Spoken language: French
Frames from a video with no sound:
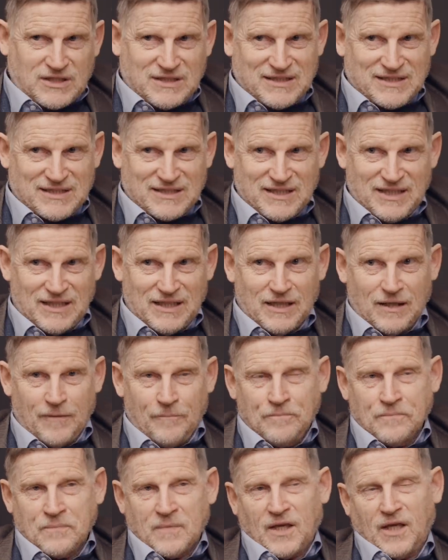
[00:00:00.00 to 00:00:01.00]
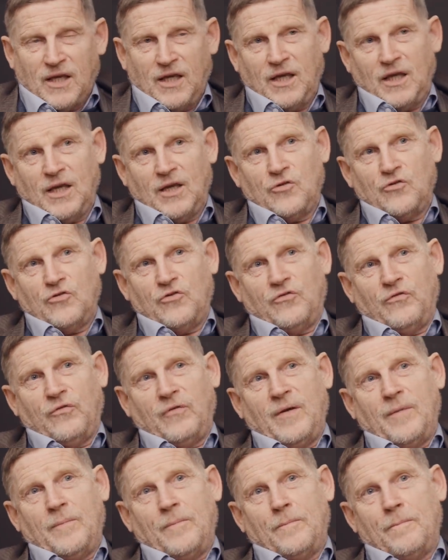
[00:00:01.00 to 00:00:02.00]
qui décide, et je
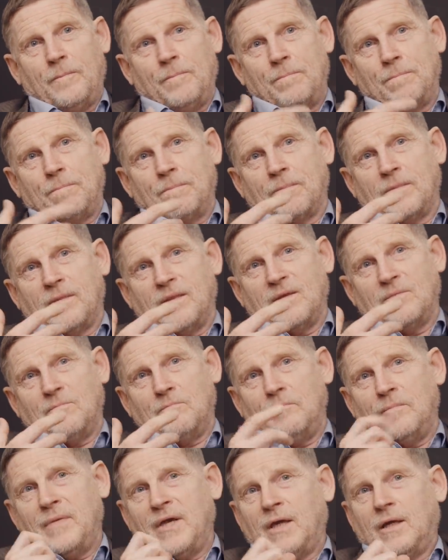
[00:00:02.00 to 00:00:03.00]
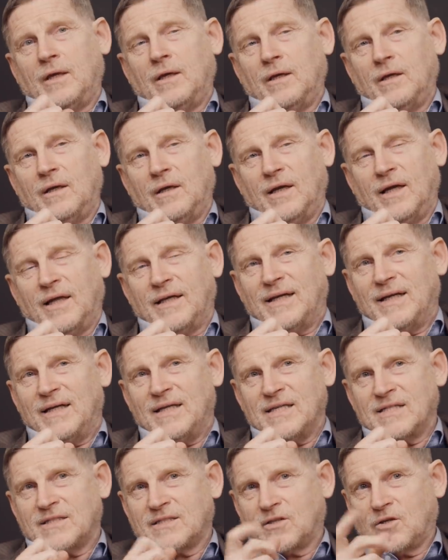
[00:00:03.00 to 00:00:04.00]
vais... Mais
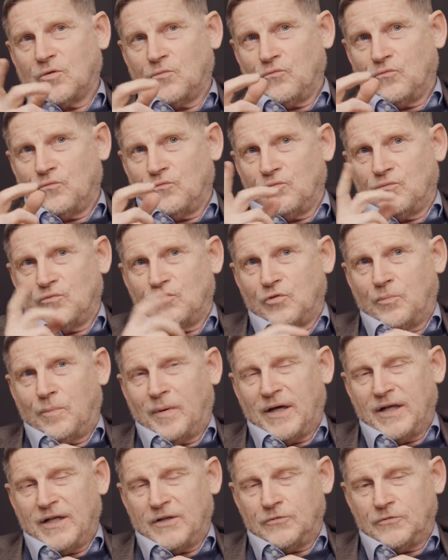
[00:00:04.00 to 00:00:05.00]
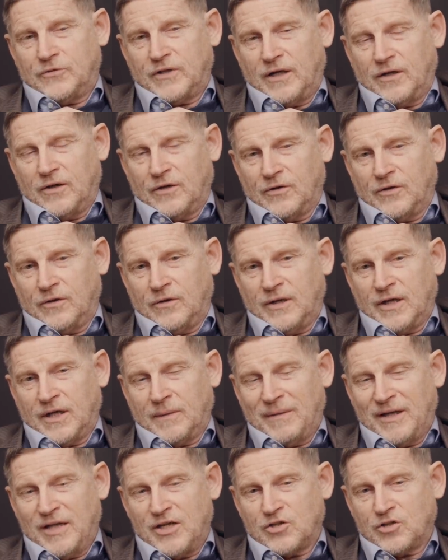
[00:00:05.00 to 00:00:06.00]
l'analyse, comme je parlais tout à l'heure de
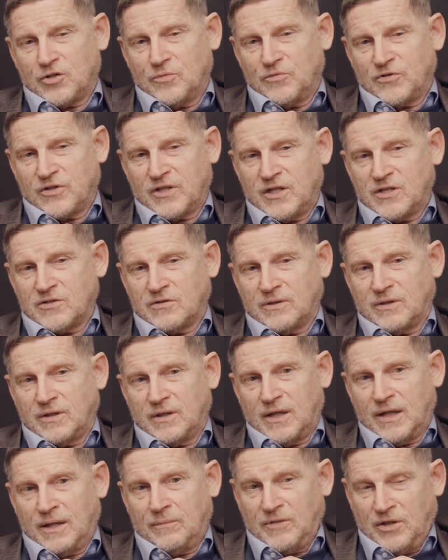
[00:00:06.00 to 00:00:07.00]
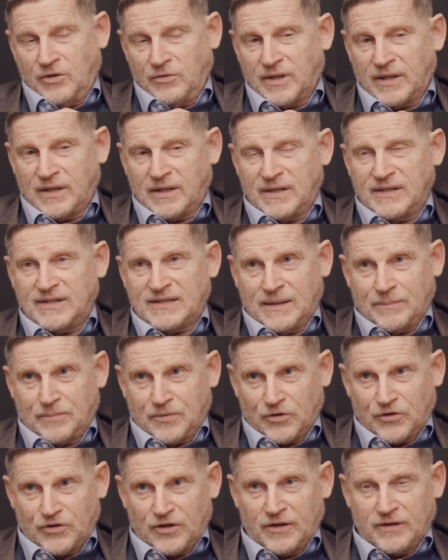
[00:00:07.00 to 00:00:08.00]
Herman et Chomsky, ils ont amené une analyse
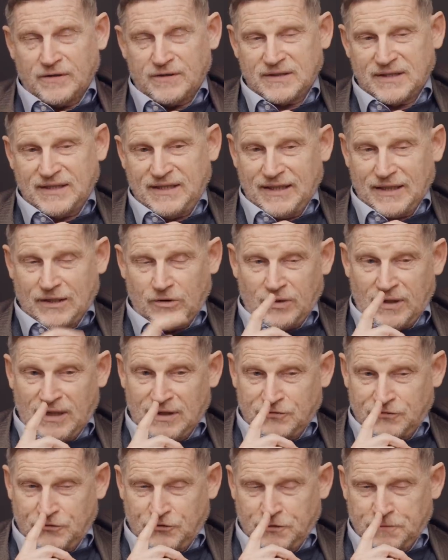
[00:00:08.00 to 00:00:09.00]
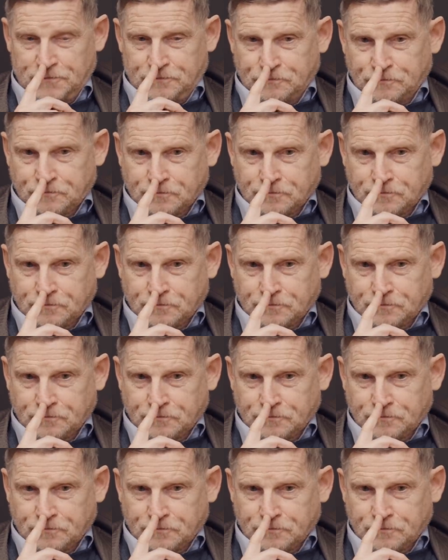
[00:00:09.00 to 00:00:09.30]
importante, qui est que l'info,